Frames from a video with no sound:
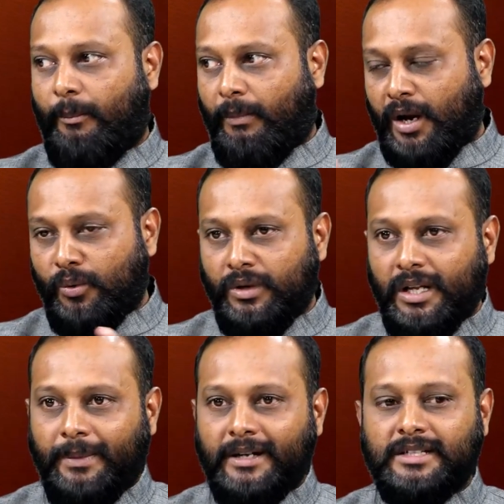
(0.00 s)
మనం ఉన్న
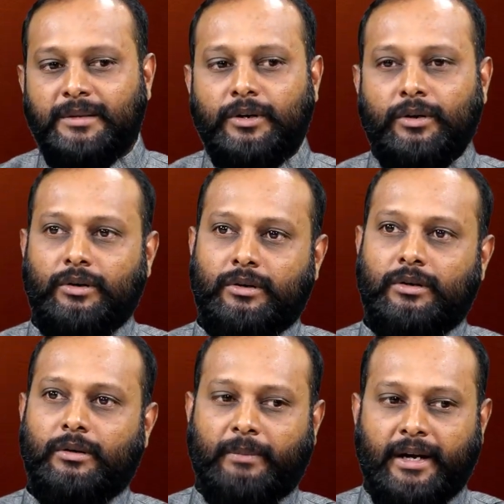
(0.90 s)
పరిశ్రమలో
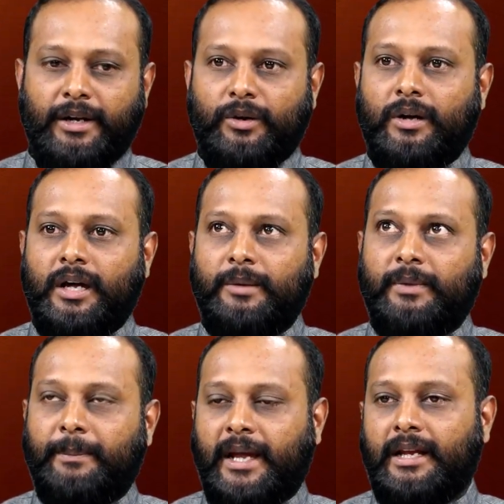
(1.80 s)
మన ఇంట్లో కానీ
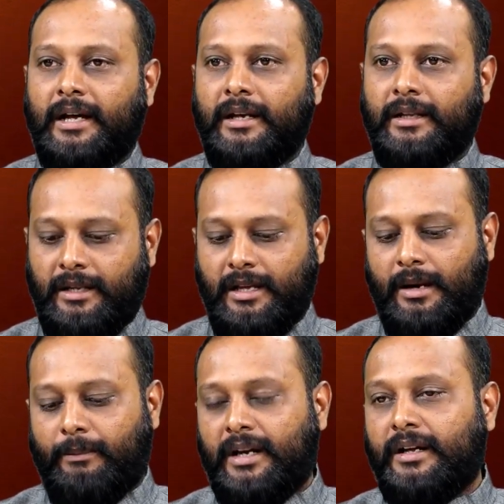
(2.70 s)
మన పైన కానీ
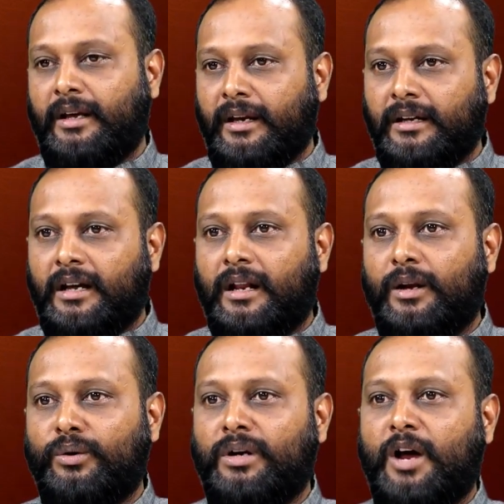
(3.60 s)
మనం గ్రీన్
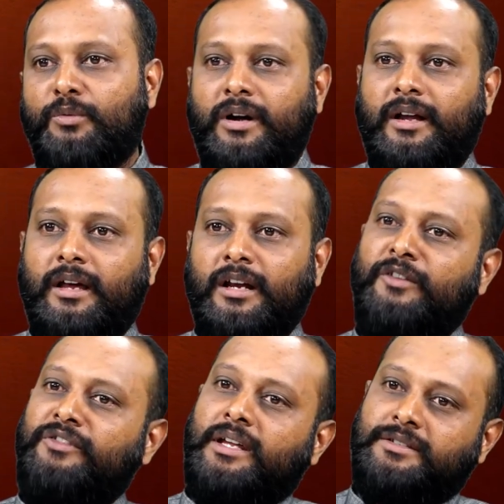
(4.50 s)
కలర్లో ఉన్నాము అంటే కనుక
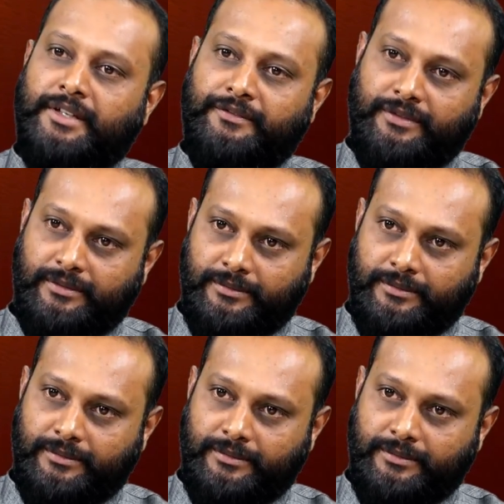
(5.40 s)
వీఆర్ సేఫ్